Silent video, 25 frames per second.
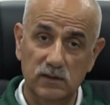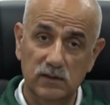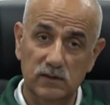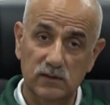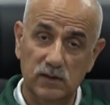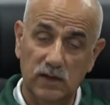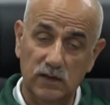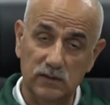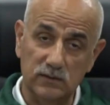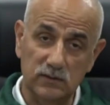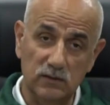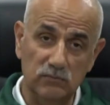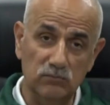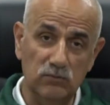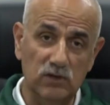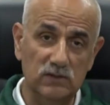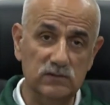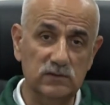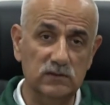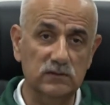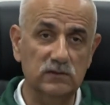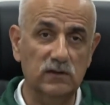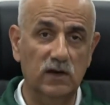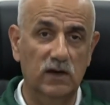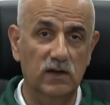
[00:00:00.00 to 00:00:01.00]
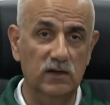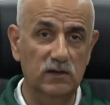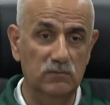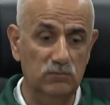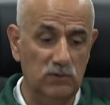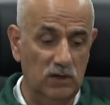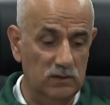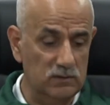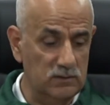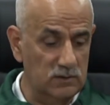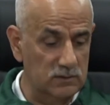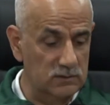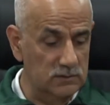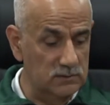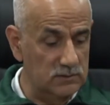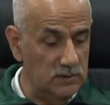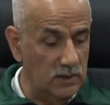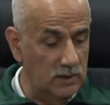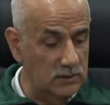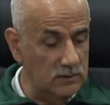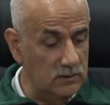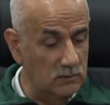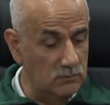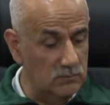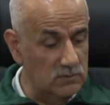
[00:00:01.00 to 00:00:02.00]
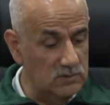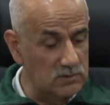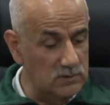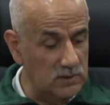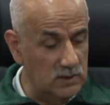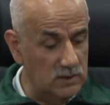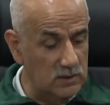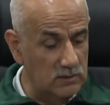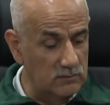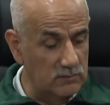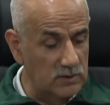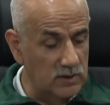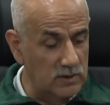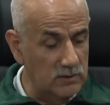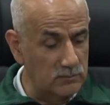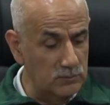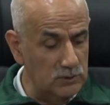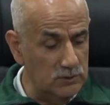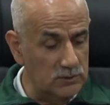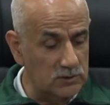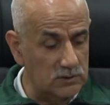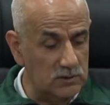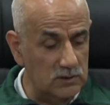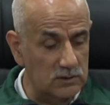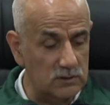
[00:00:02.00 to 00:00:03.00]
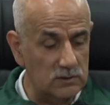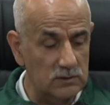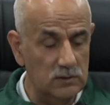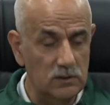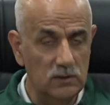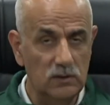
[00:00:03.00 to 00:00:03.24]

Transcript: Atılması talimatını zaten bizlere vermiştir.